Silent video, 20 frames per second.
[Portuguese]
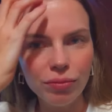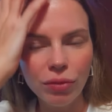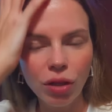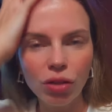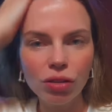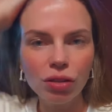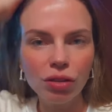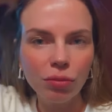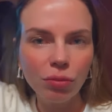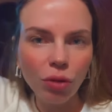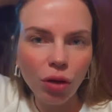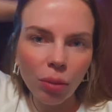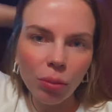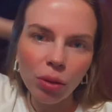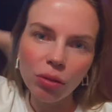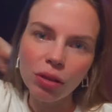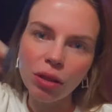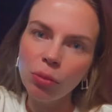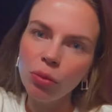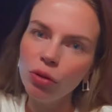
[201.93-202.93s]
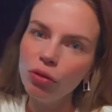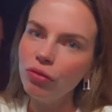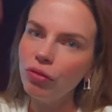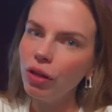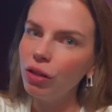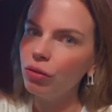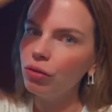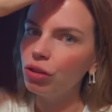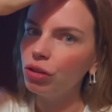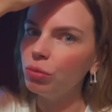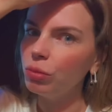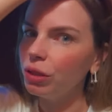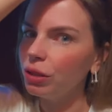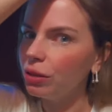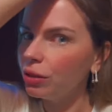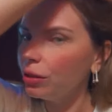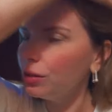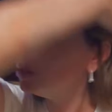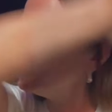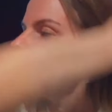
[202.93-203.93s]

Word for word: Nossa, o cabelo tá muito feio hoje de manhã.